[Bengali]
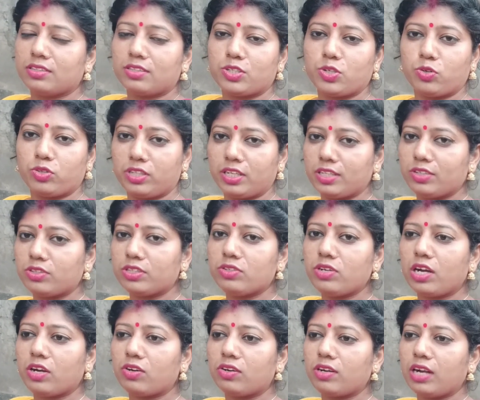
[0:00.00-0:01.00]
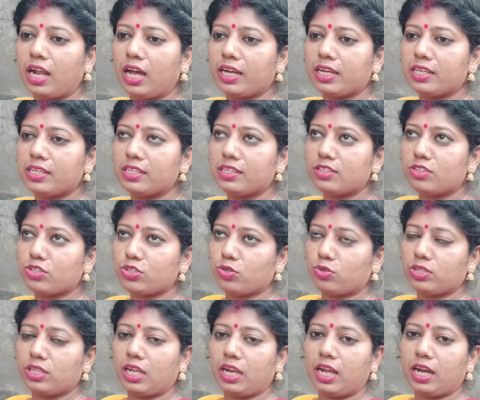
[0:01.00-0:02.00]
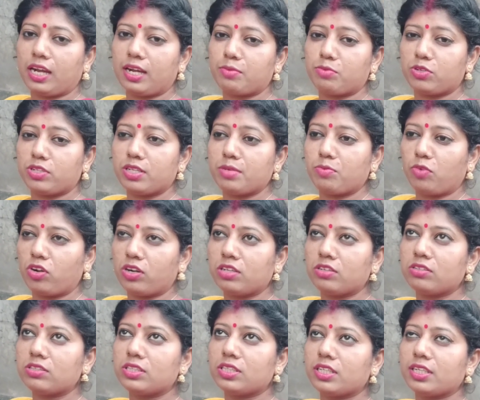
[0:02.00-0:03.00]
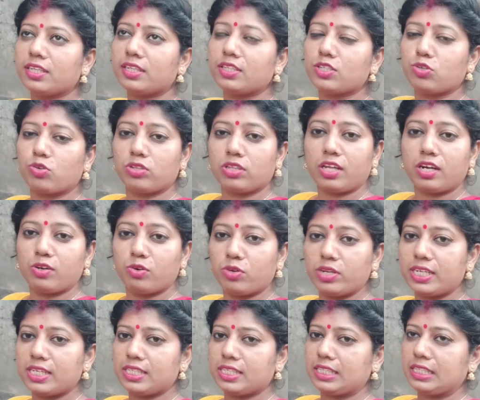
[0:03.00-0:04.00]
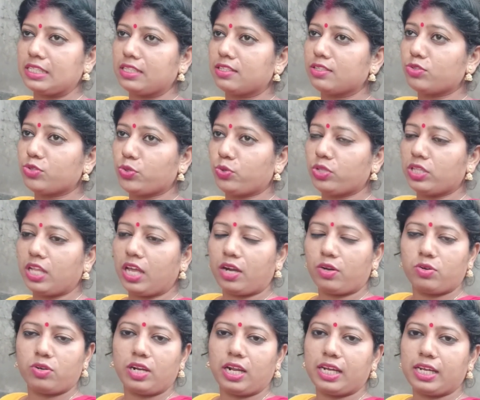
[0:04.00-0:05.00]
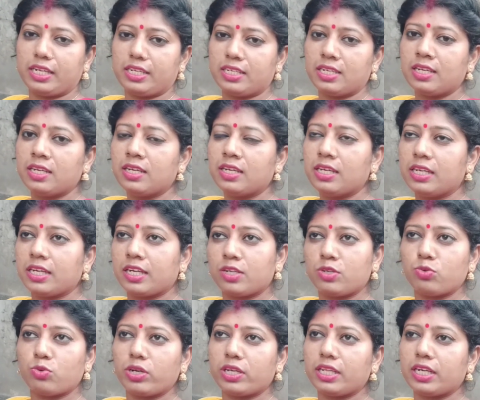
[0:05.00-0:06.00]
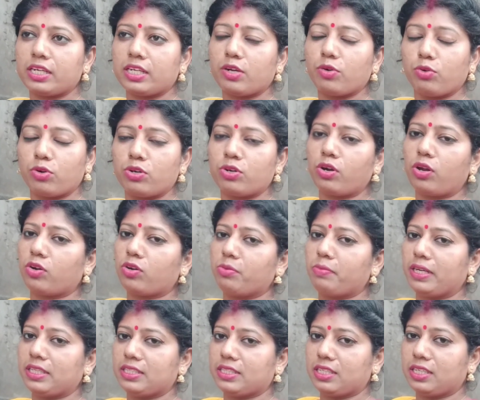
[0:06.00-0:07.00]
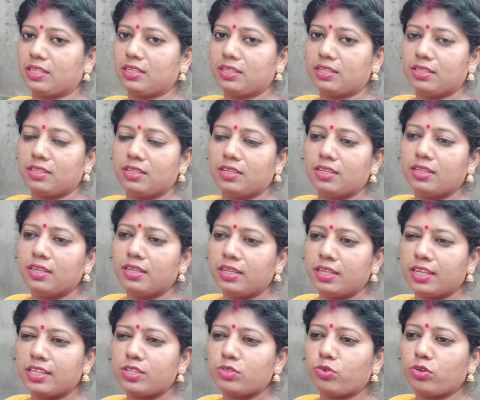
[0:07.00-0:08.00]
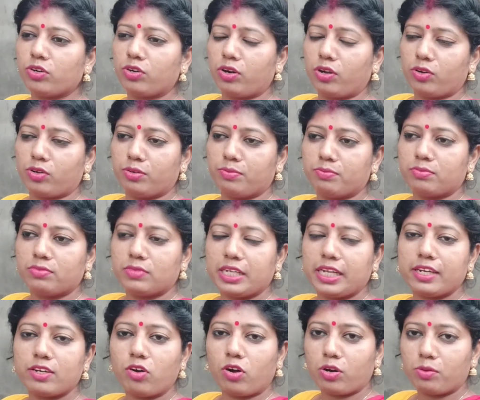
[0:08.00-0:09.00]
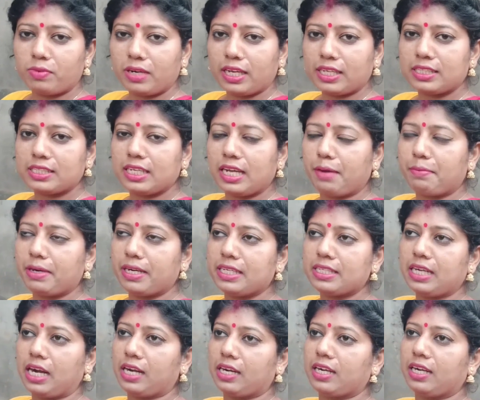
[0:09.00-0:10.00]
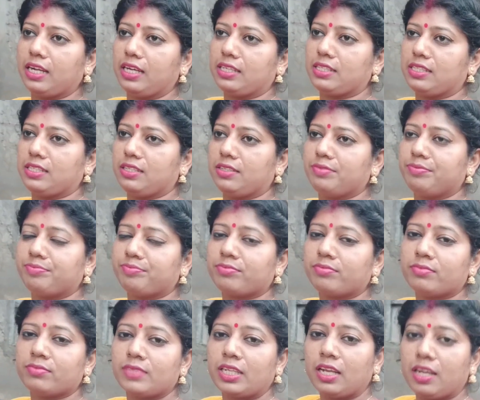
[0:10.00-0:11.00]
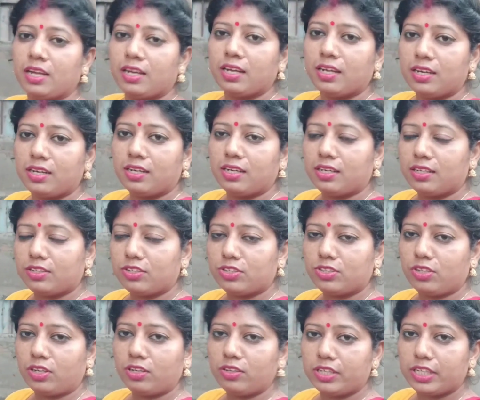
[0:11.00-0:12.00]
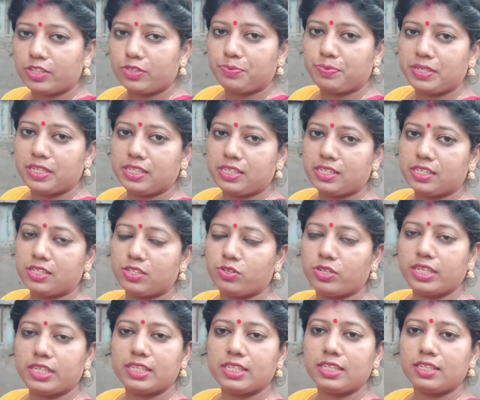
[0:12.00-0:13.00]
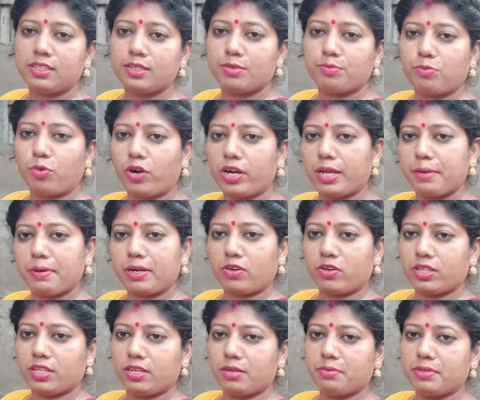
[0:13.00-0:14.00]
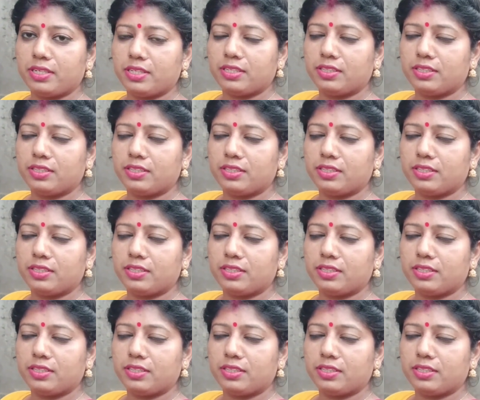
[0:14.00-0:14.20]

সন্ধ্যা যদিও এখনও লাগেনি তো সন্ধ্যা লাগার মধ্যে মনে হচ্ছে সন্ধ্যা হয়ে এসেছে কিন্তু সন্ধ্যা এখনও লাগেনি একটু ওয়েদারটা অন্যরকম আজকে একটু অন্যরকম এই গরম লাগছে আবার এই ঠান্ডা লাগছে তো চলো একটু ফ্রেশ ট্রেশ হয়ে নিই পরে আবার কথা হবে